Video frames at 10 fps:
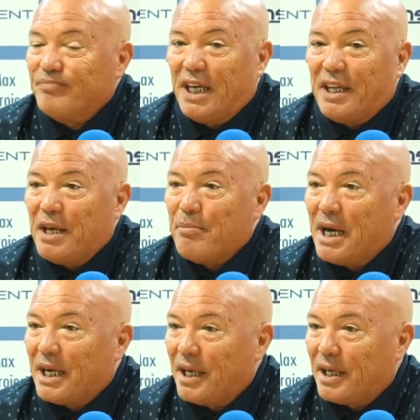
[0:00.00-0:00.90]

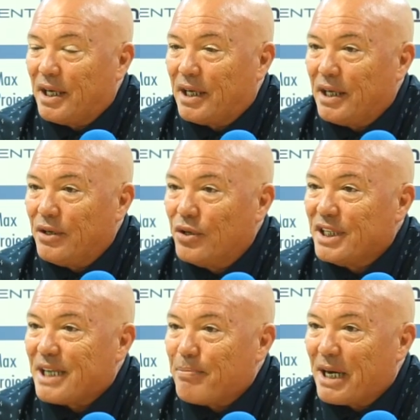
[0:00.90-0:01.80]
edema que, no
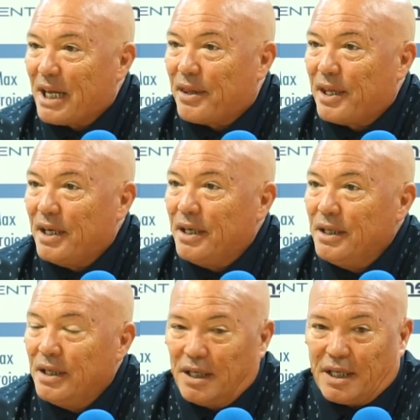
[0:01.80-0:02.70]
desaparece
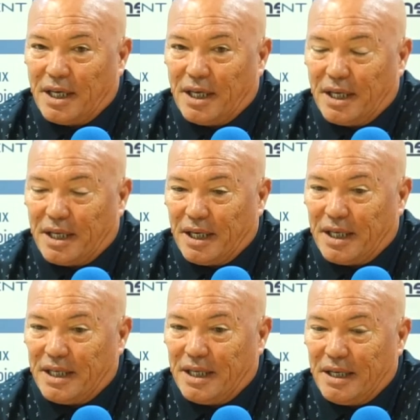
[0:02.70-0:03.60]

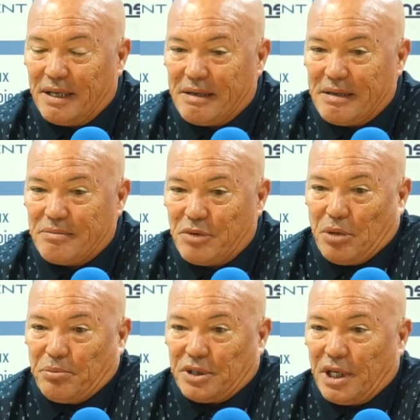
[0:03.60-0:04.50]
que,
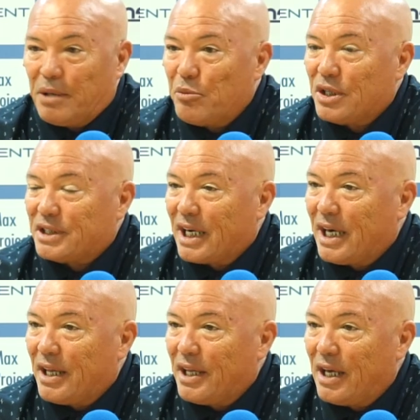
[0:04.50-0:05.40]
bueno, pues que demuestra
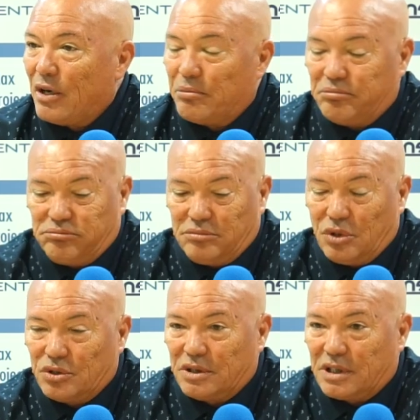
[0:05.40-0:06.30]
cada día lo,
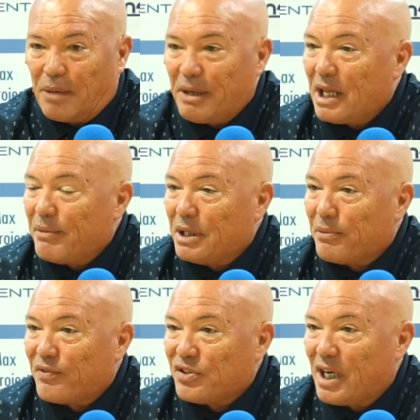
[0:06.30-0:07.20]
tremendamente
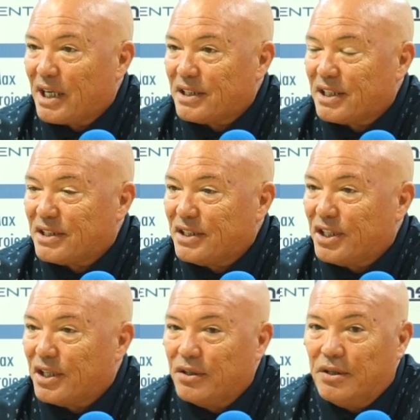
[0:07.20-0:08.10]
profesional que es este
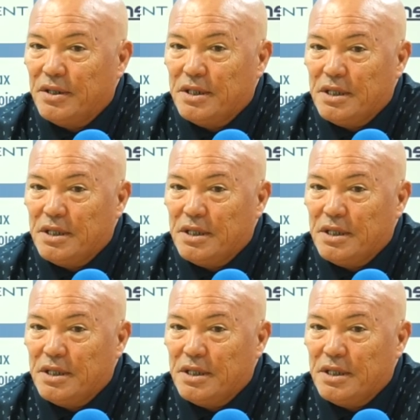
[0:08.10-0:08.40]
chico,